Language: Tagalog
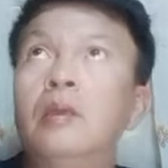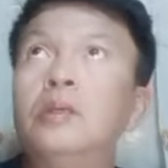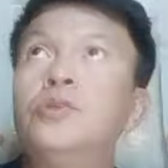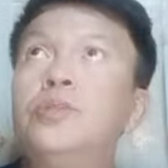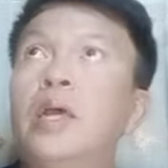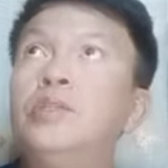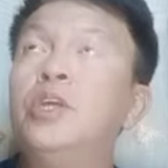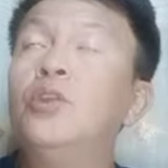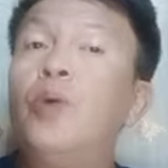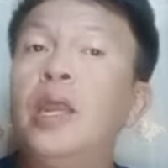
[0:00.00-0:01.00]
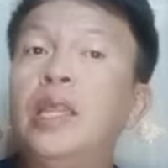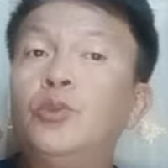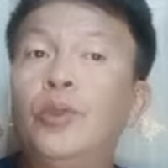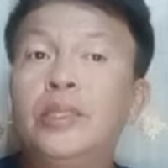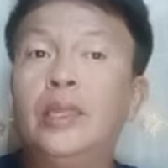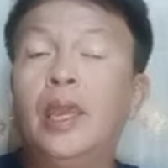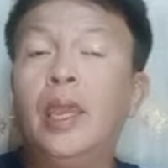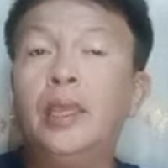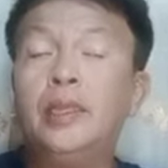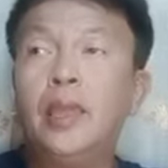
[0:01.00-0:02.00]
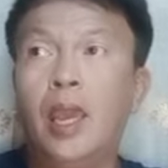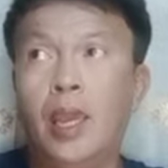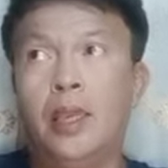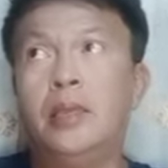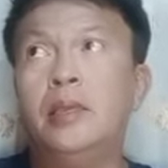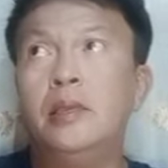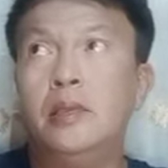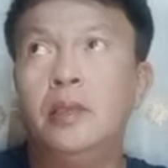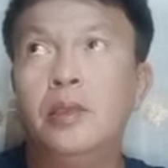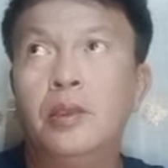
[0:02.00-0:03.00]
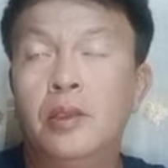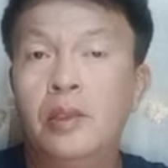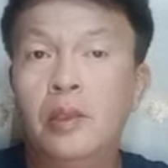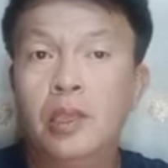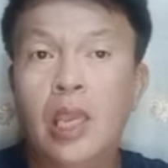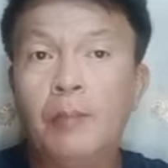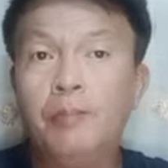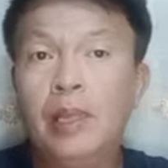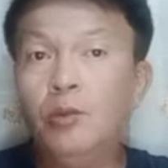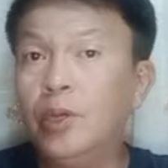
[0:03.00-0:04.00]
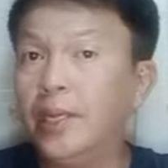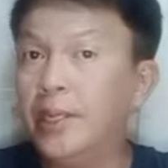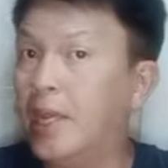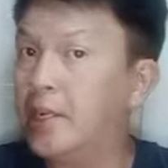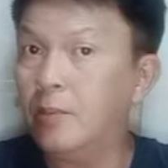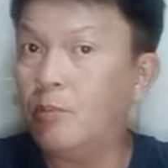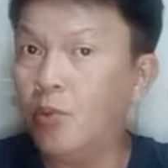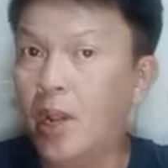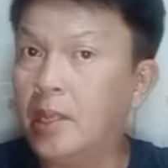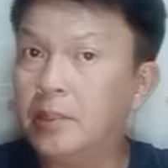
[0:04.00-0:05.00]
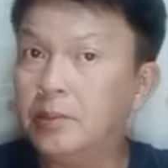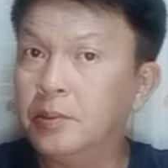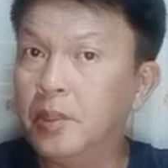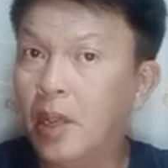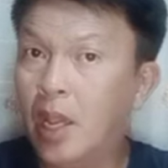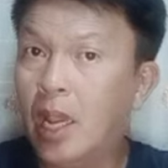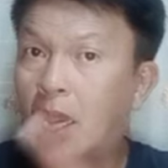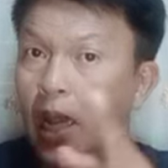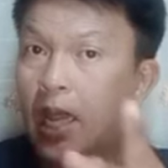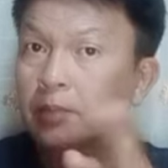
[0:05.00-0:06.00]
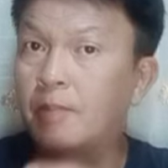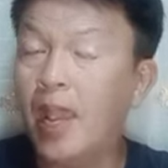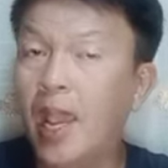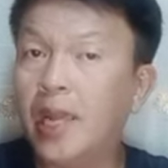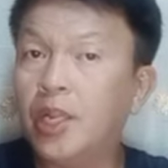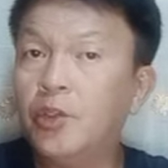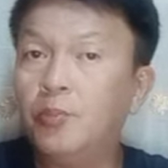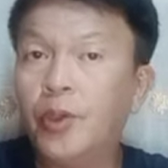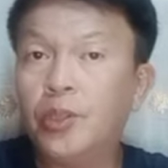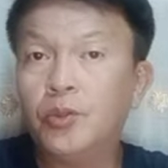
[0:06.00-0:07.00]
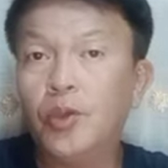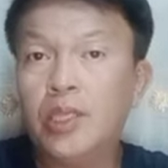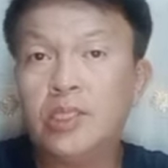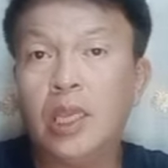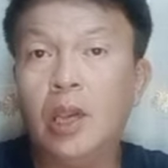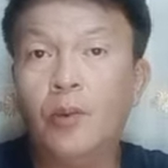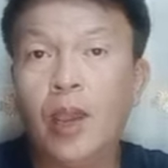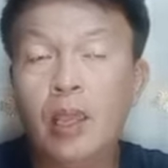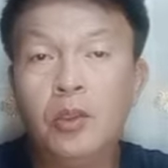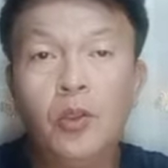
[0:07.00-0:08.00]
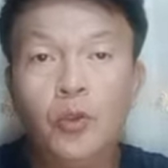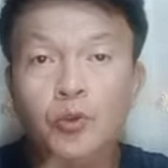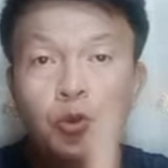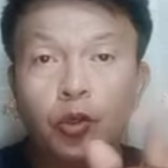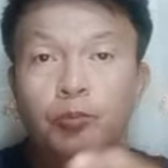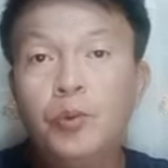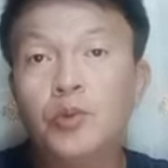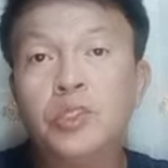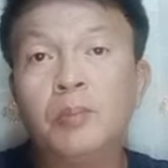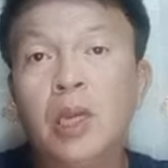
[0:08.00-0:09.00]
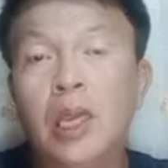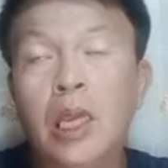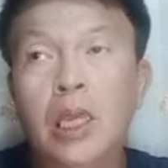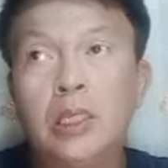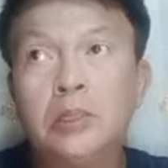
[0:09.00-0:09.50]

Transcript: Sa January 29 ay kabilugan na ng buwan at maaari niyo po itong isagawa doon po sa mga